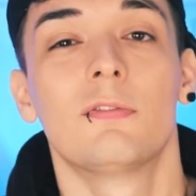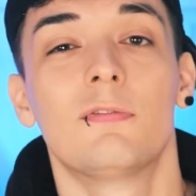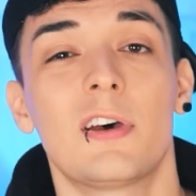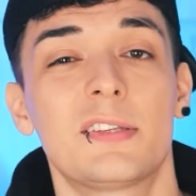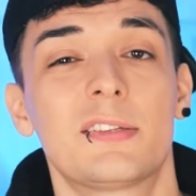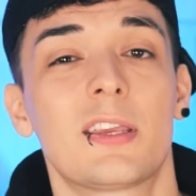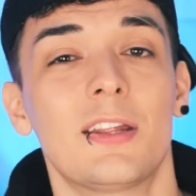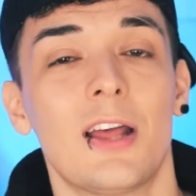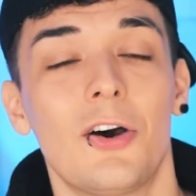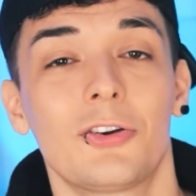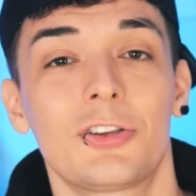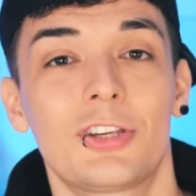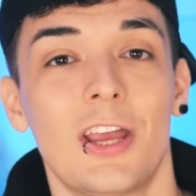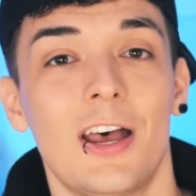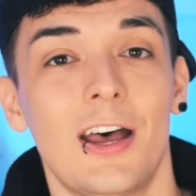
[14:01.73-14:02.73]
Was genau
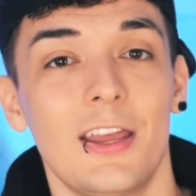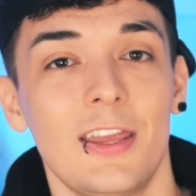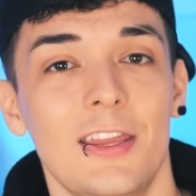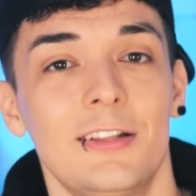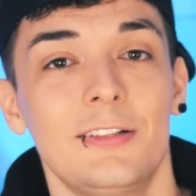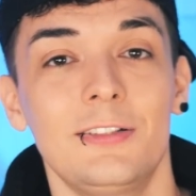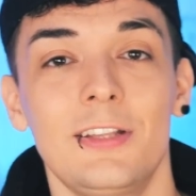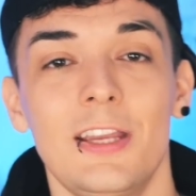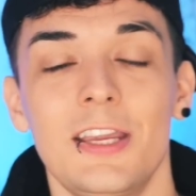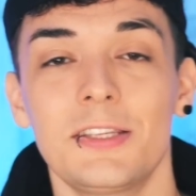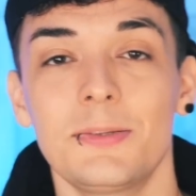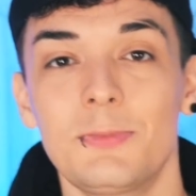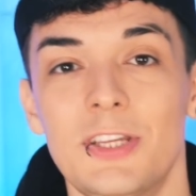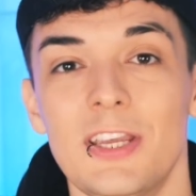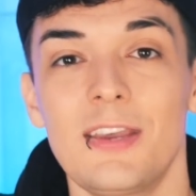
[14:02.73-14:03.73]
geschah in
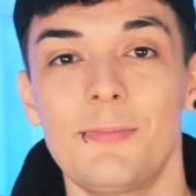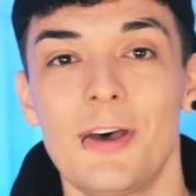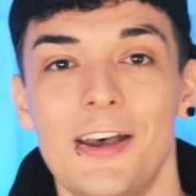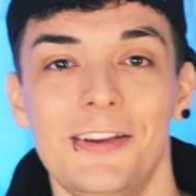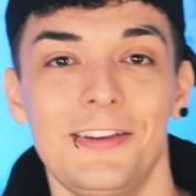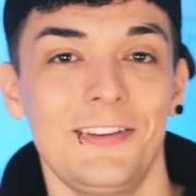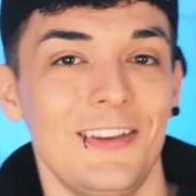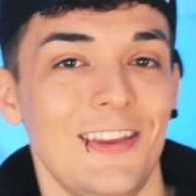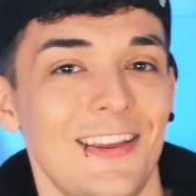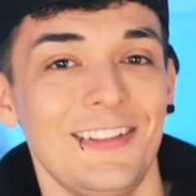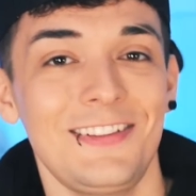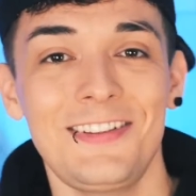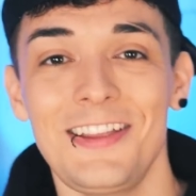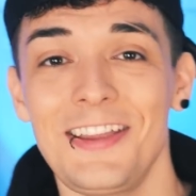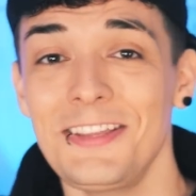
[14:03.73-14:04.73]
diesem Zimmer,
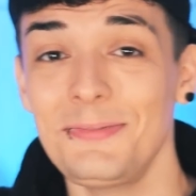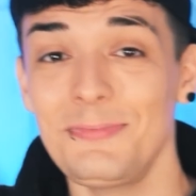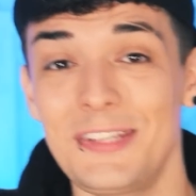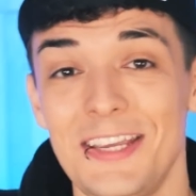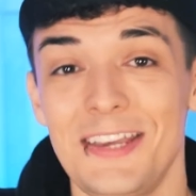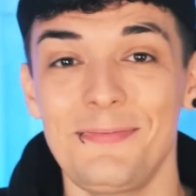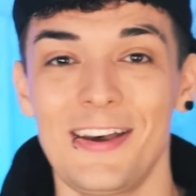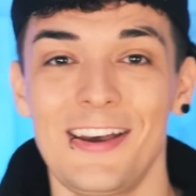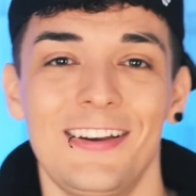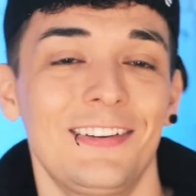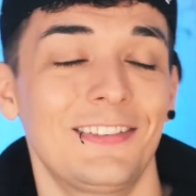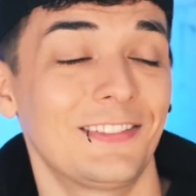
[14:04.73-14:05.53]
in diesem Zimmer?